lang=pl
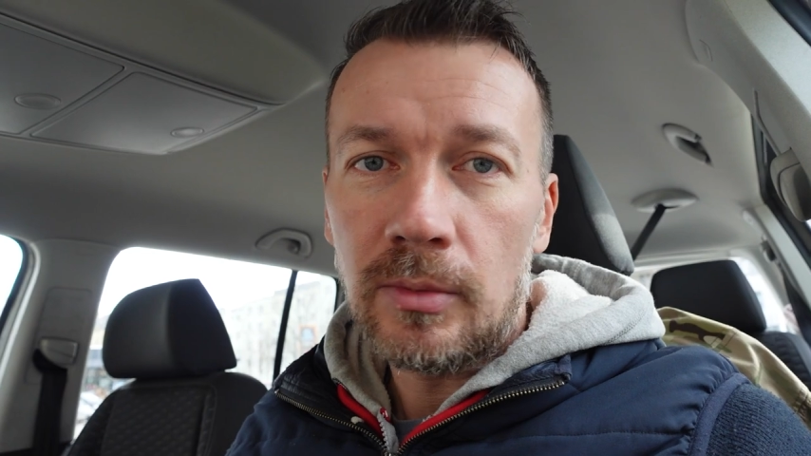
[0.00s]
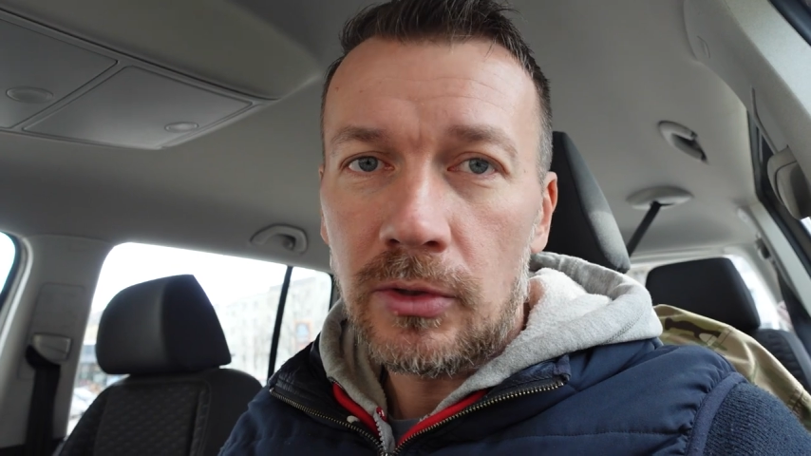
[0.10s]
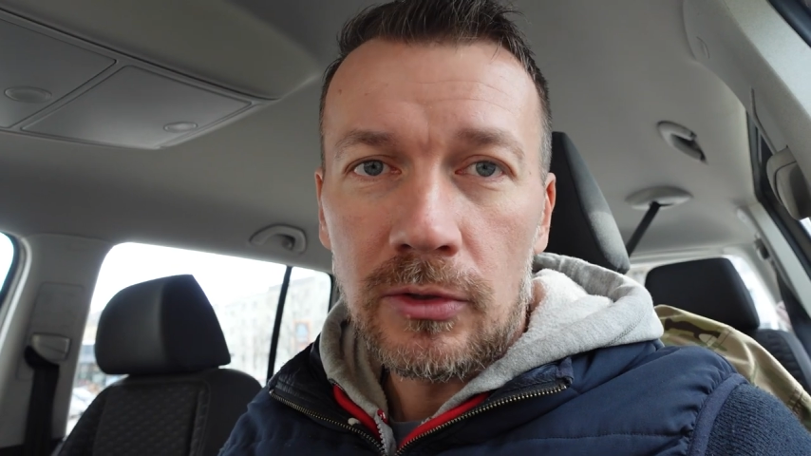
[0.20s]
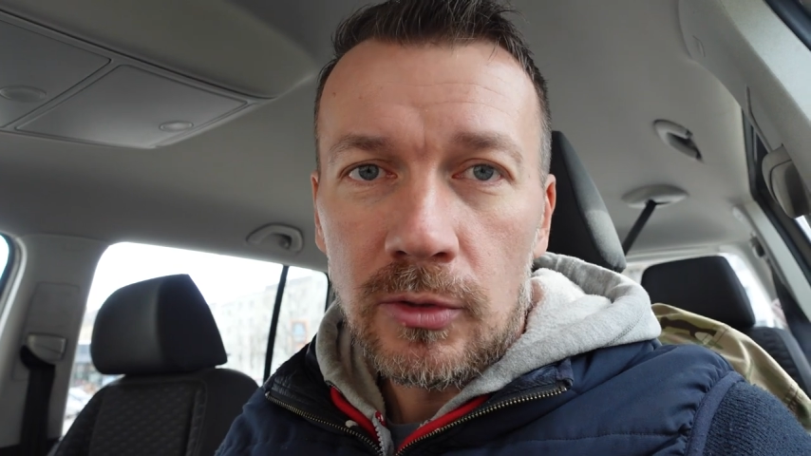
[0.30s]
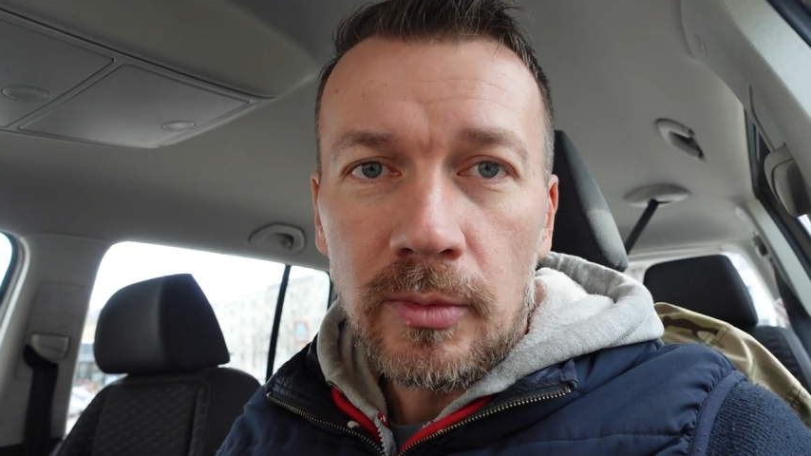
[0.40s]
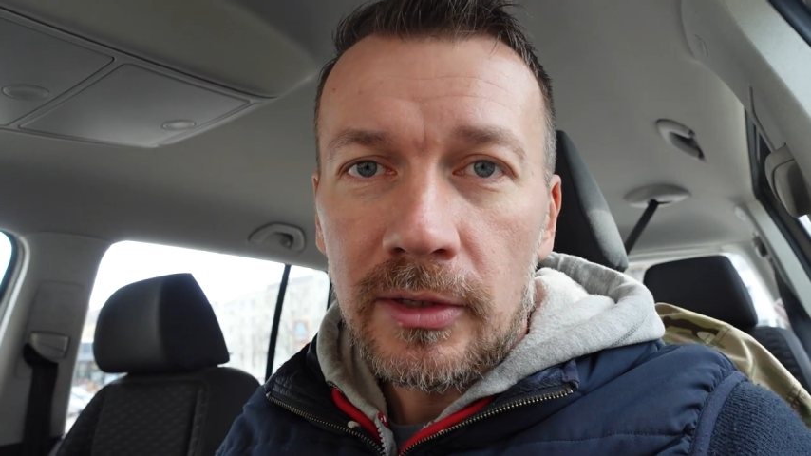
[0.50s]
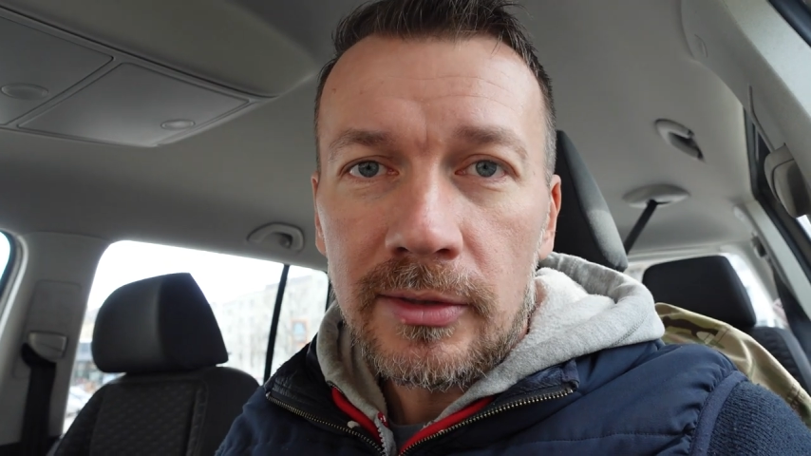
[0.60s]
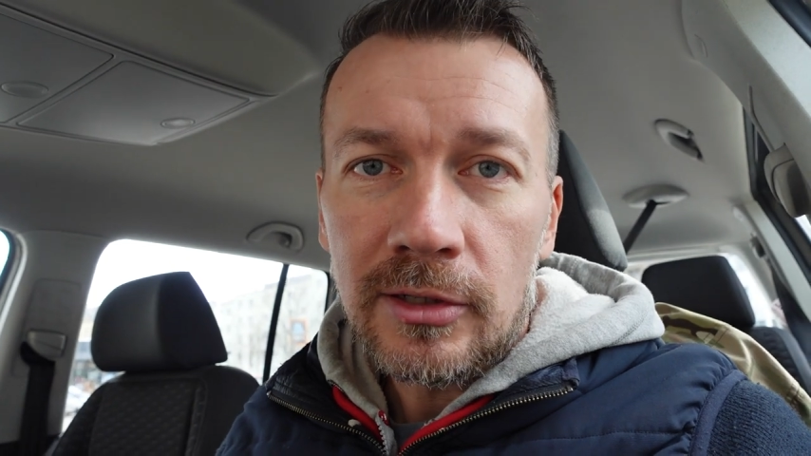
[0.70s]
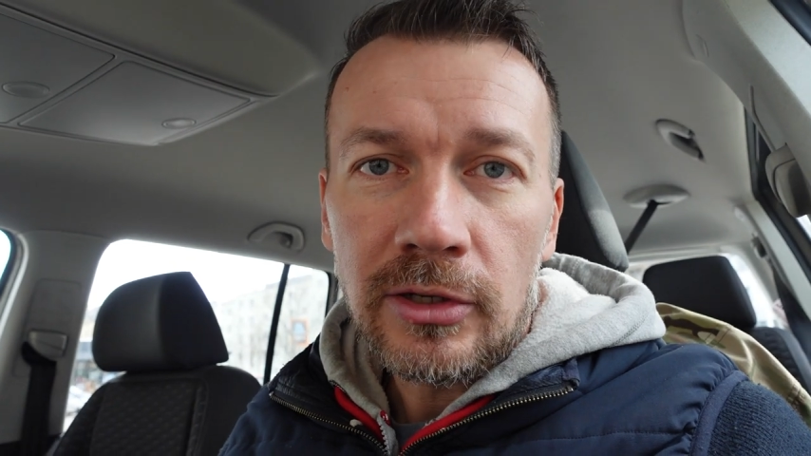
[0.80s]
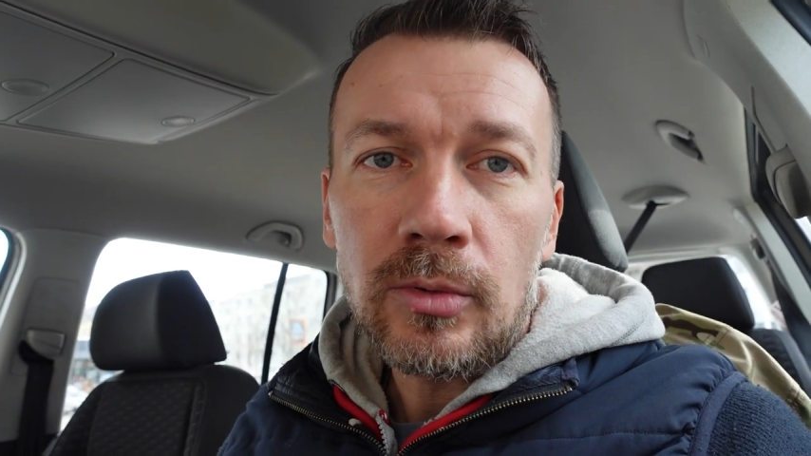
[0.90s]
mnie niż
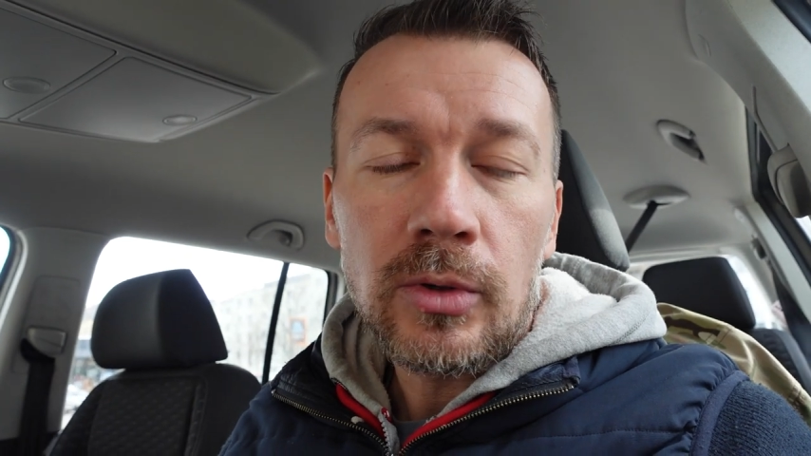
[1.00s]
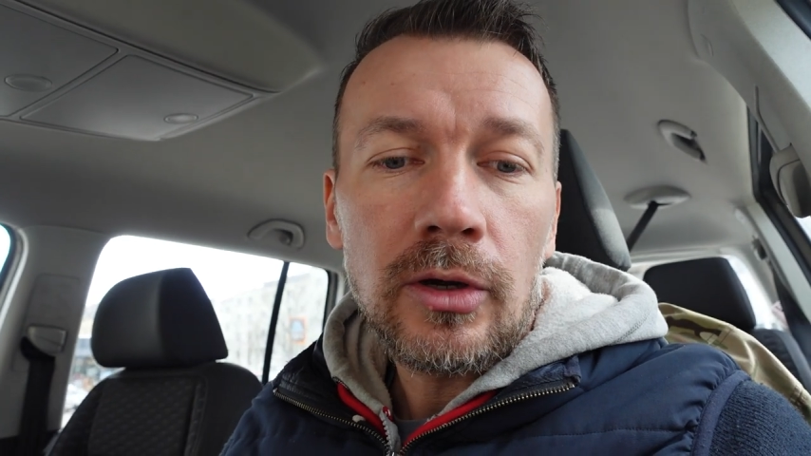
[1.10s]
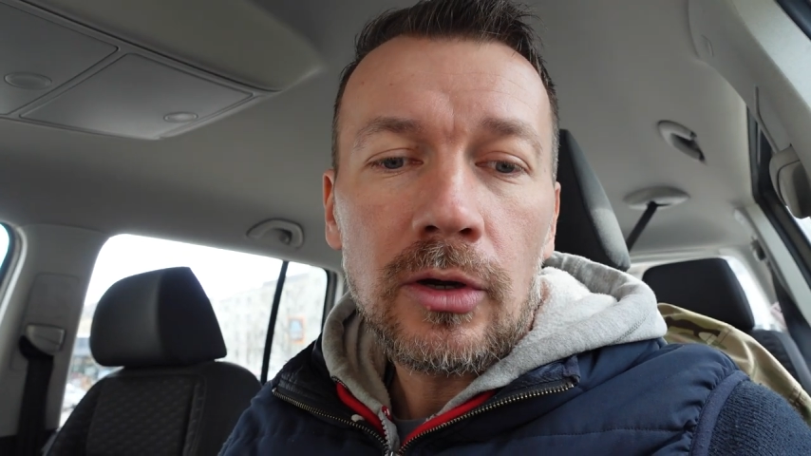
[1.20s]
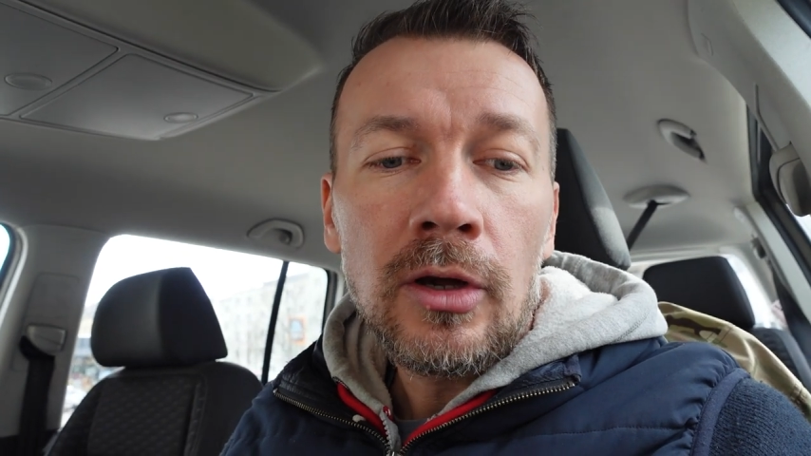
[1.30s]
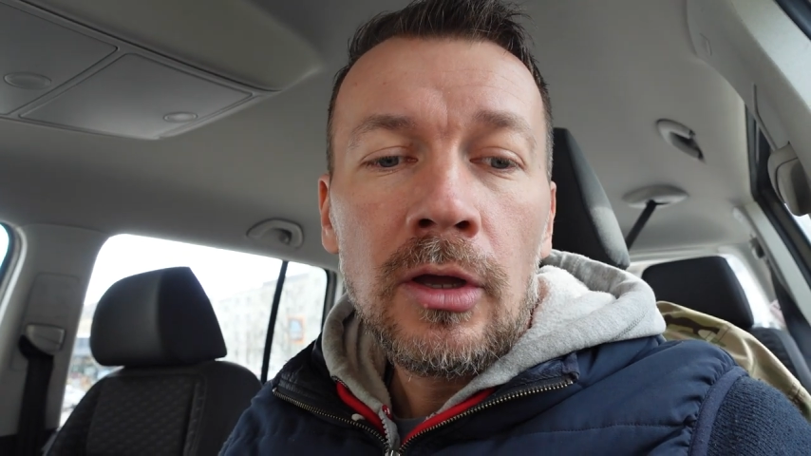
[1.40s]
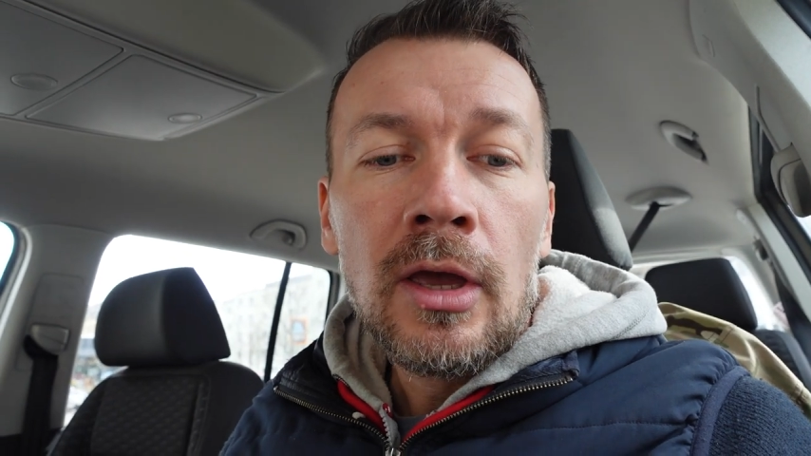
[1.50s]
merca szkiełko i oko.